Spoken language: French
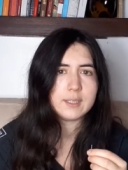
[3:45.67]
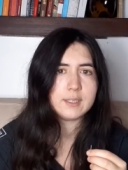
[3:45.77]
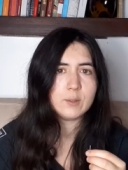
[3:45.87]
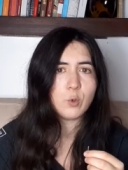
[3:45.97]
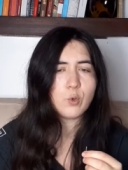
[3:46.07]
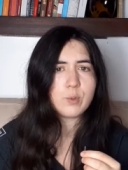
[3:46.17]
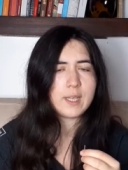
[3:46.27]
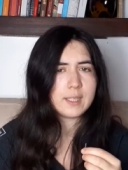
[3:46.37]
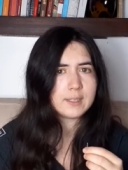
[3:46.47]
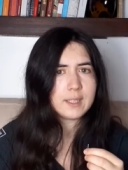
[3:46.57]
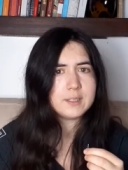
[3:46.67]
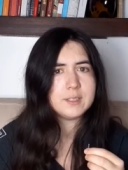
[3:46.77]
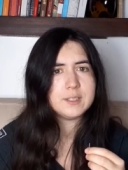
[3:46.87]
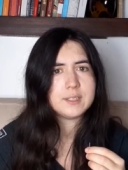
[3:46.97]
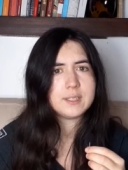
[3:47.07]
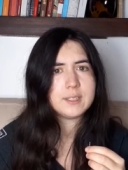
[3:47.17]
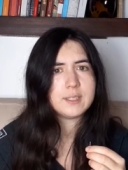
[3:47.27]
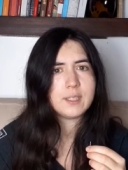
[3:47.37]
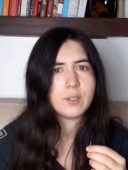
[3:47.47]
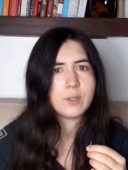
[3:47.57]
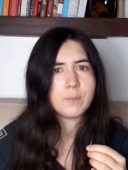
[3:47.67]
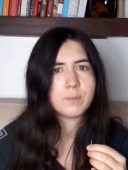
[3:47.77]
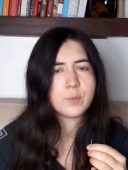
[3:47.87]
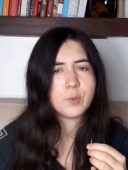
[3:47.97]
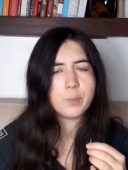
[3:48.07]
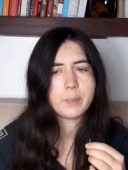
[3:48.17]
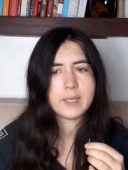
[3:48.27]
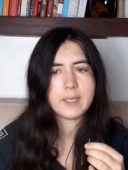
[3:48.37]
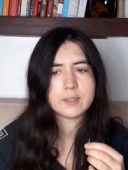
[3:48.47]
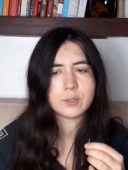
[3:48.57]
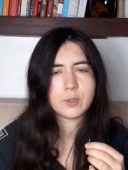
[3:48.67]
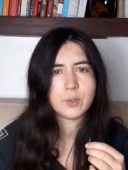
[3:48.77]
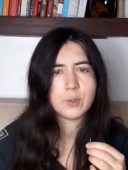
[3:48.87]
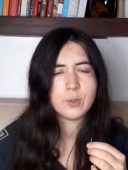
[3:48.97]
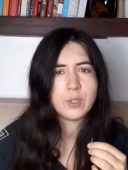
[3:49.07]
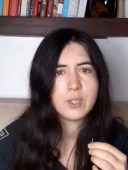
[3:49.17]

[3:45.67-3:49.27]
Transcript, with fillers: et on lui interdisait de peindre